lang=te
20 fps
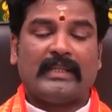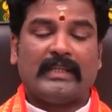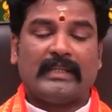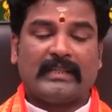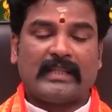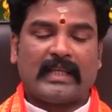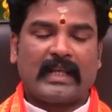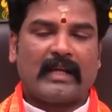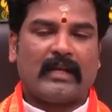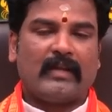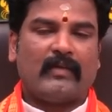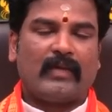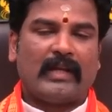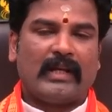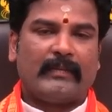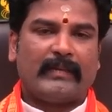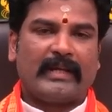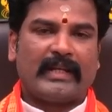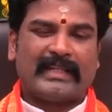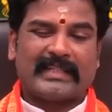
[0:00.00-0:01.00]
ఇతరుల
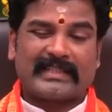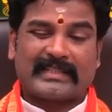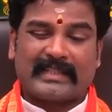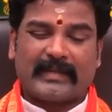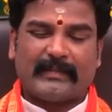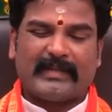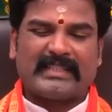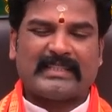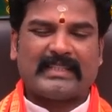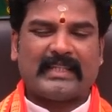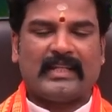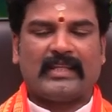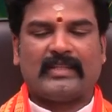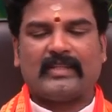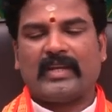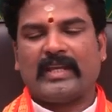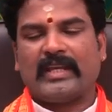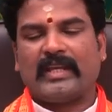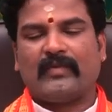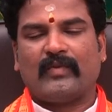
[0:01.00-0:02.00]
వల్ల మనకి సమస్యలు
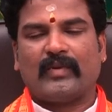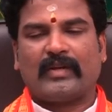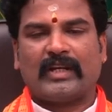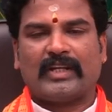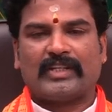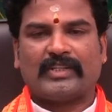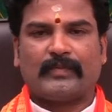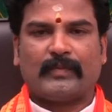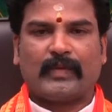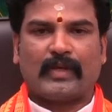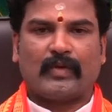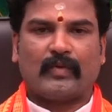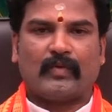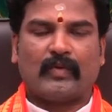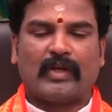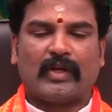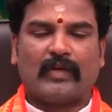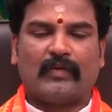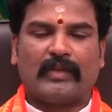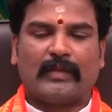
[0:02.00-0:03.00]
ఎదురయ్యే అవకాశం
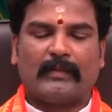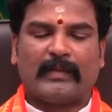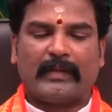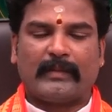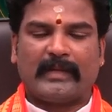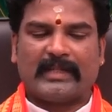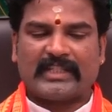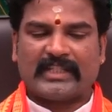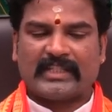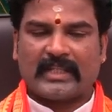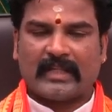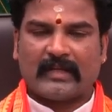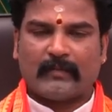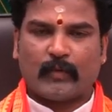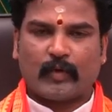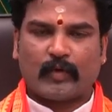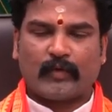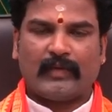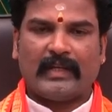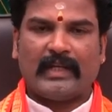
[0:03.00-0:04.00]
ఎక్కువగా ఉంది మన
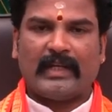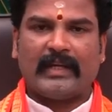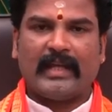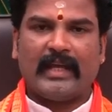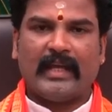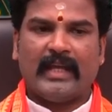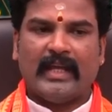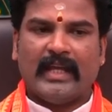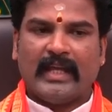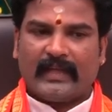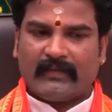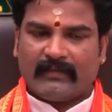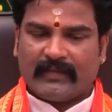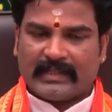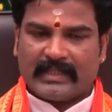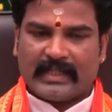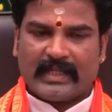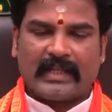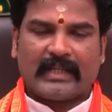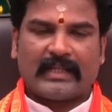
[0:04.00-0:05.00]
మంచితనముకి వెళ్ళిన
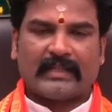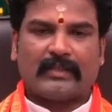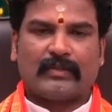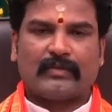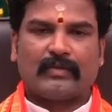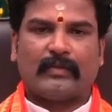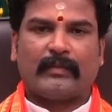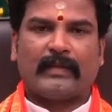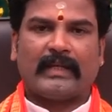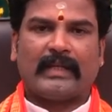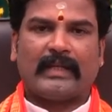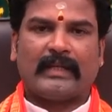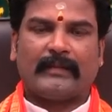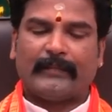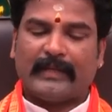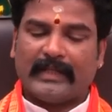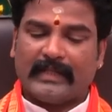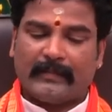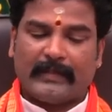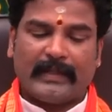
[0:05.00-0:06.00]
వ్యతిరేకతతో మనని
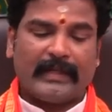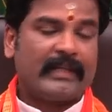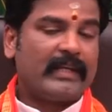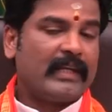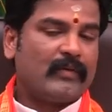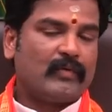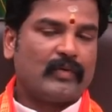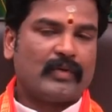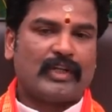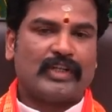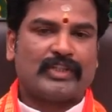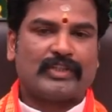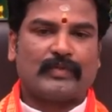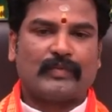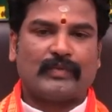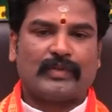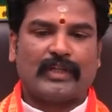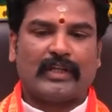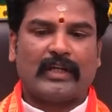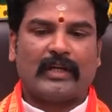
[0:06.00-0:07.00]
ఇబ్బంది పెట్టే అవకాశం
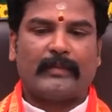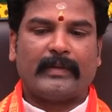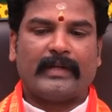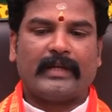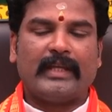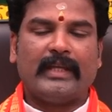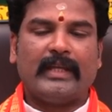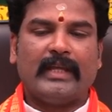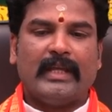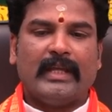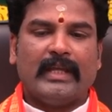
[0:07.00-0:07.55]
ఉంది కాబట్టి